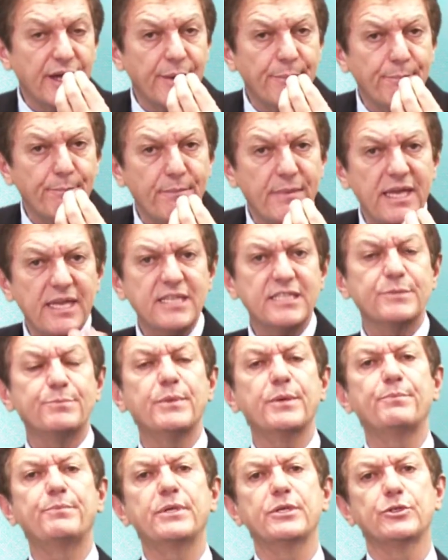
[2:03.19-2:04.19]
a
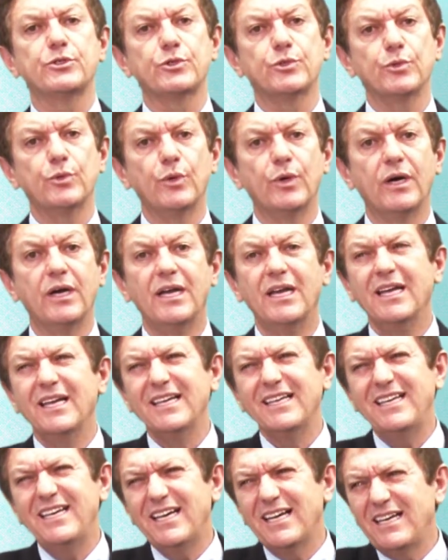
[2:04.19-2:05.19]
mesma pessoa
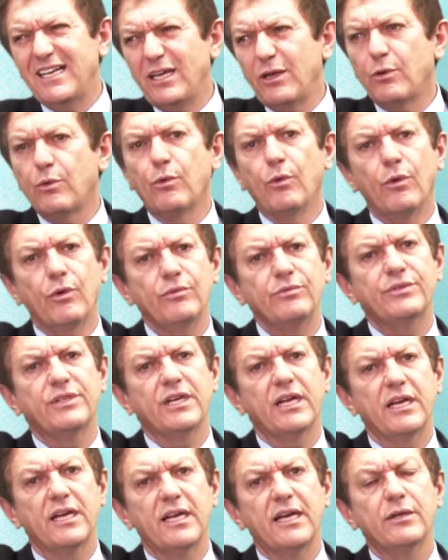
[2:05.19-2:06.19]
que ele
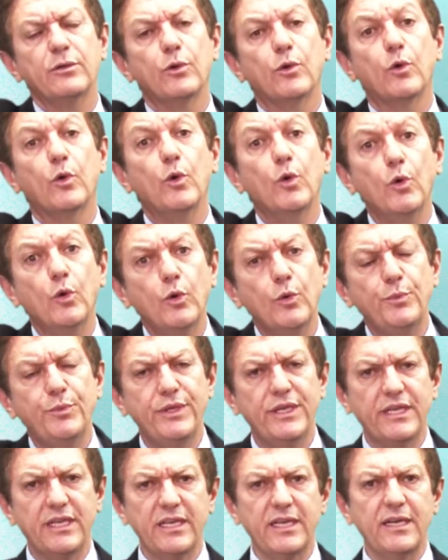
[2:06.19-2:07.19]
encontra lá no
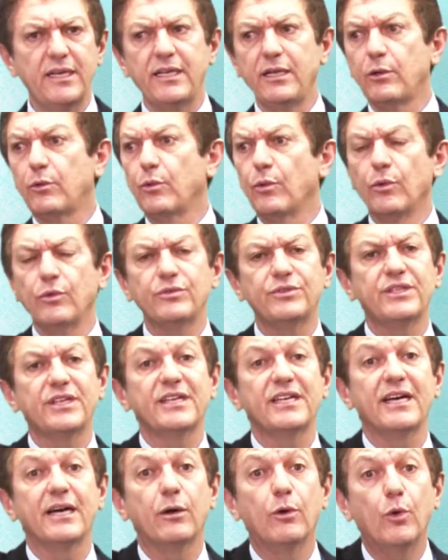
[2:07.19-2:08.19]
clube, que ele encontra
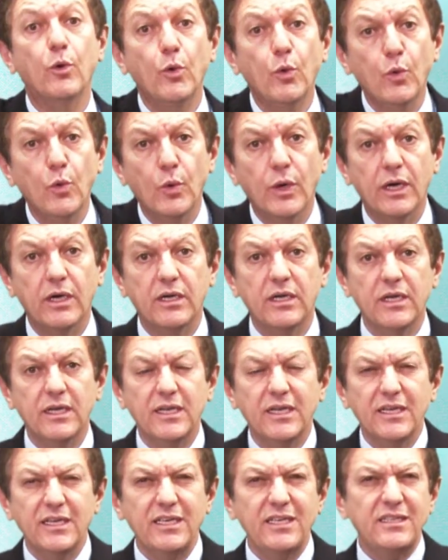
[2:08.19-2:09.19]
na rua.
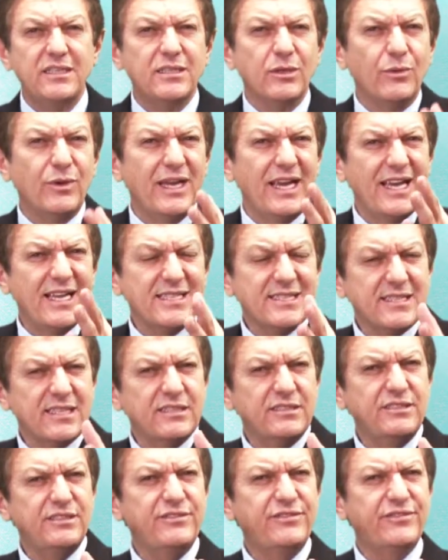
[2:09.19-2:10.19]
Então
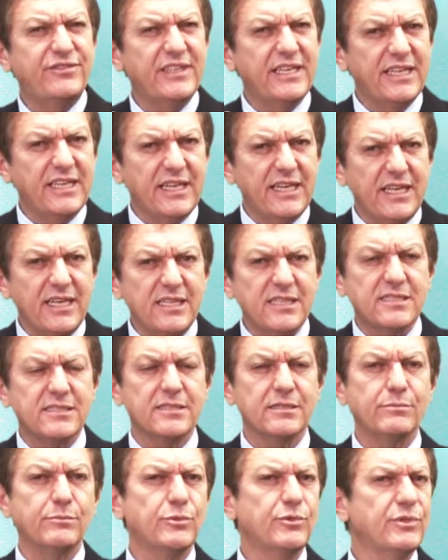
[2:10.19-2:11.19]
essa
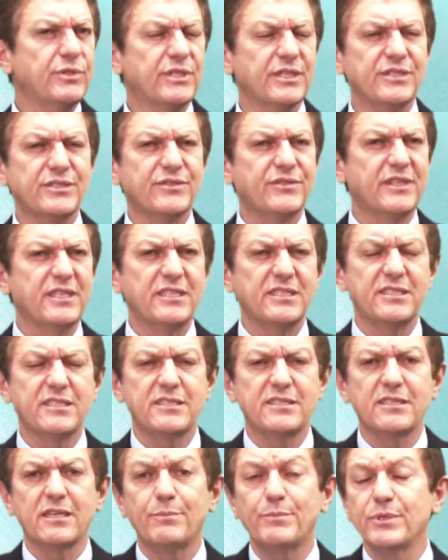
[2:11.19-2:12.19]
diferença, muitas
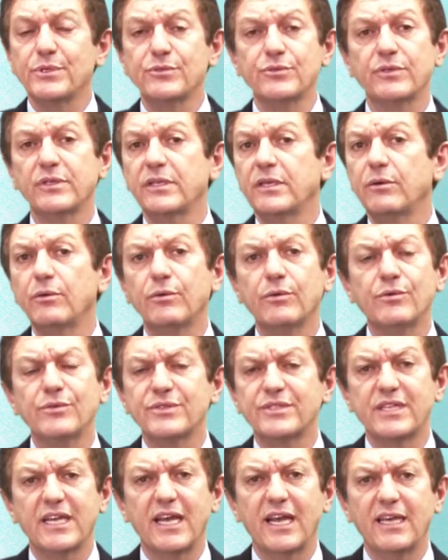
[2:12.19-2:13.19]
vezes a pessoa não
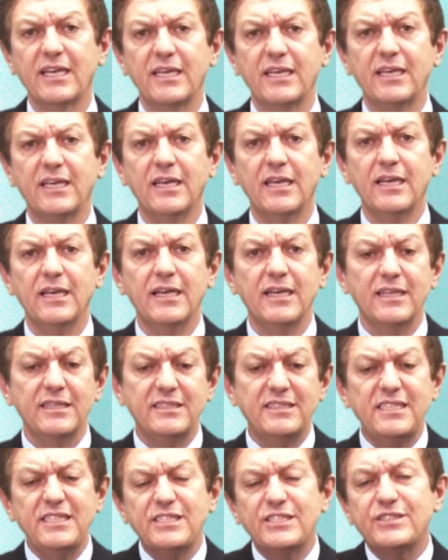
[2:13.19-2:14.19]
consegue
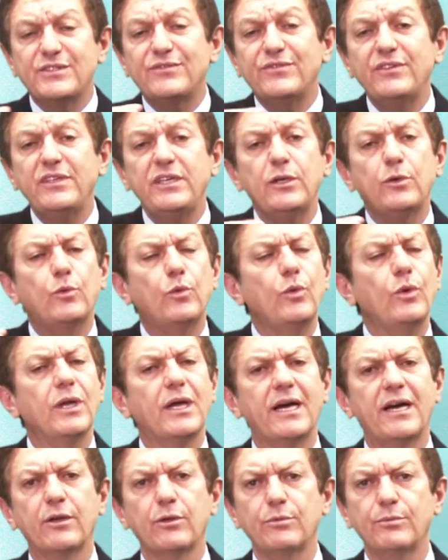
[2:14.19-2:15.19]

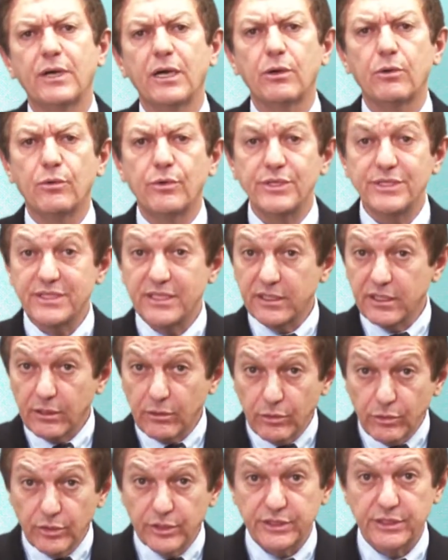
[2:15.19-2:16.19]
desvincular uma coisa da
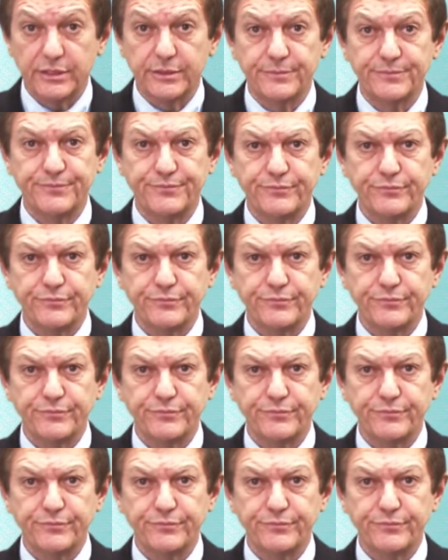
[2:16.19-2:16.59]
outra.